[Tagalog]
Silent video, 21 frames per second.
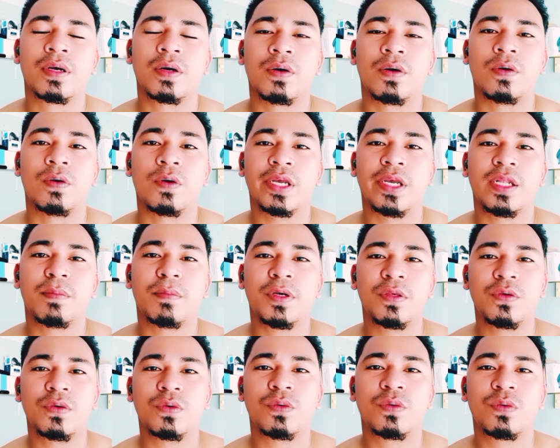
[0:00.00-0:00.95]
okay naman
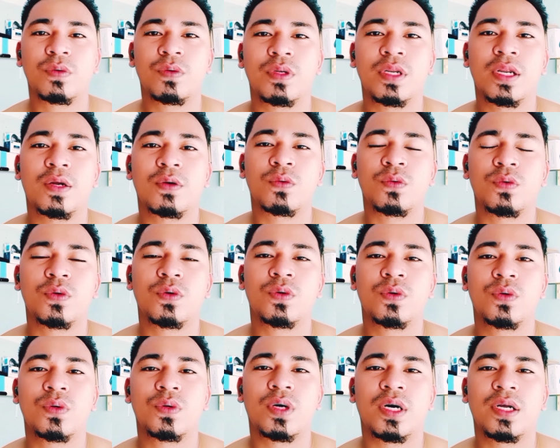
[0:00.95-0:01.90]
yung laro nung
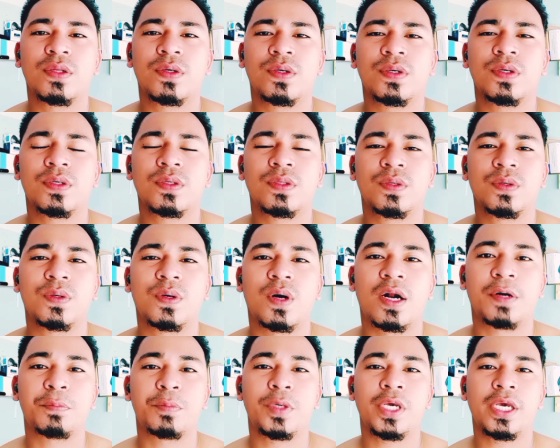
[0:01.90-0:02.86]
ano nung
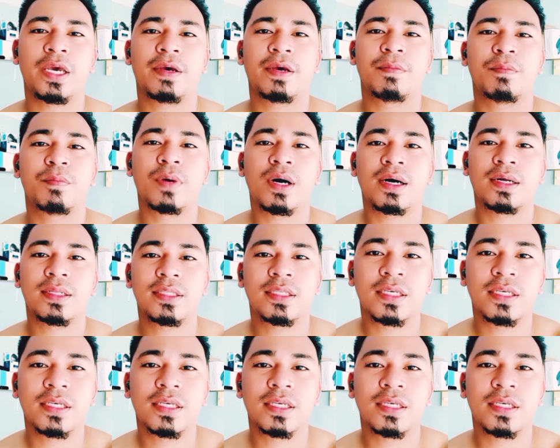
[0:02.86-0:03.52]
RPM but